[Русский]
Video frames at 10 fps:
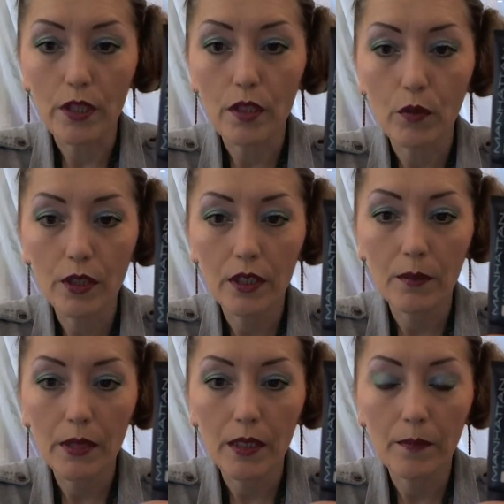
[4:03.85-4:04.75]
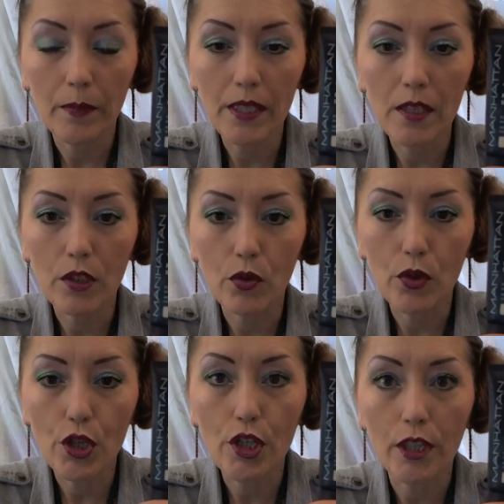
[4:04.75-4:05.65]
сегодня на мне,
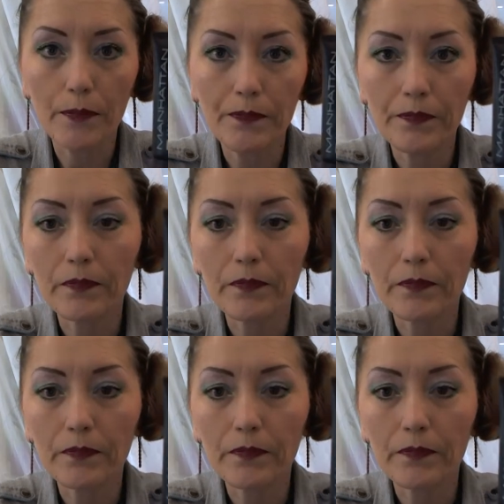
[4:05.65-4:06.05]
матирующая.